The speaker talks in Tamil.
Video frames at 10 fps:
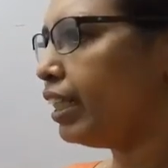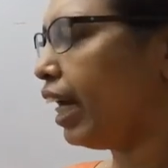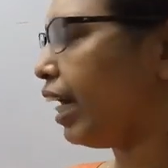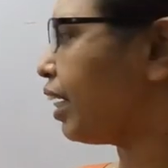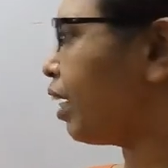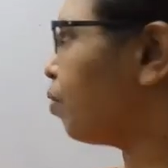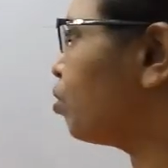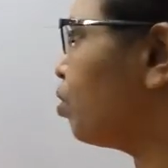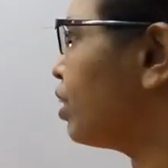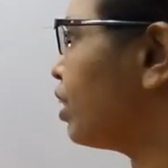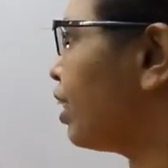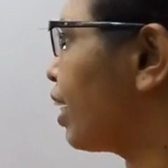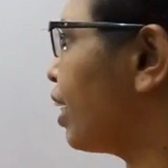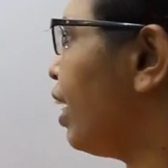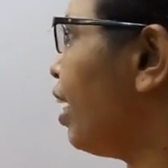diagram
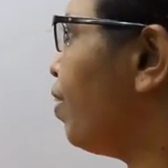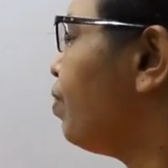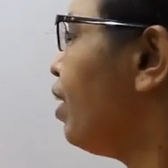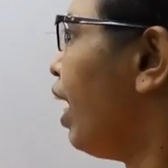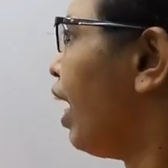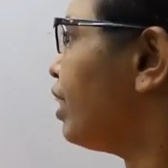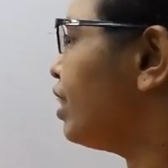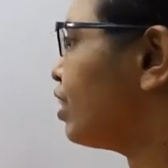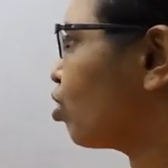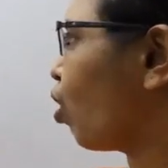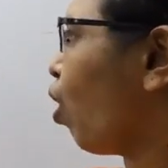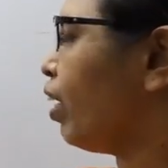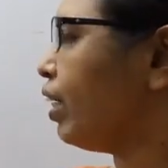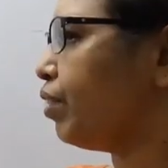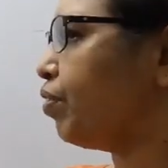கொடுத்துருந்தாங்கன்னா அந்த
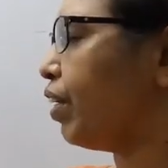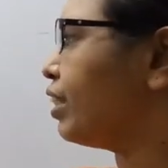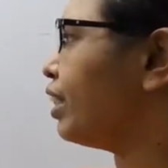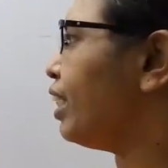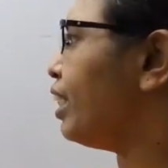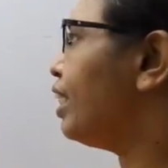சாலிட் வந்து